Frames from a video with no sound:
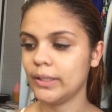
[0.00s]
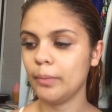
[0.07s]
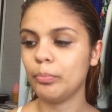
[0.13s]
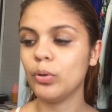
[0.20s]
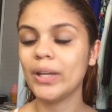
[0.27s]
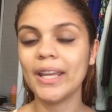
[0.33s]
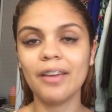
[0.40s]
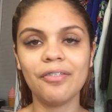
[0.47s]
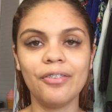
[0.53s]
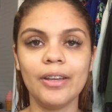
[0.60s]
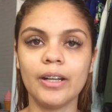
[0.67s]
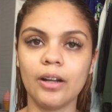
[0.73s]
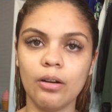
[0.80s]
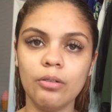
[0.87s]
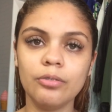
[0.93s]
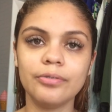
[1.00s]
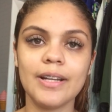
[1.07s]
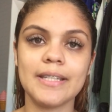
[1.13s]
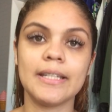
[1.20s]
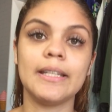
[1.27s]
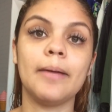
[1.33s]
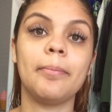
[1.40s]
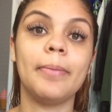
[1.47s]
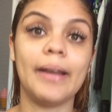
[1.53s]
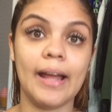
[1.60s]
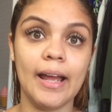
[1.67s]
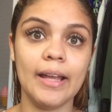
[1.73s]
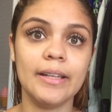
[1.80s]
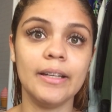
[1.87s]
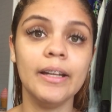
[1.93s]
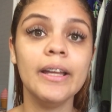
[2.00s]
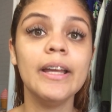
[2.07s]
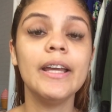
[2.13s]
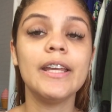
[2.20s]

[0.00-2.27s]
até porque é verão, vai ser na praia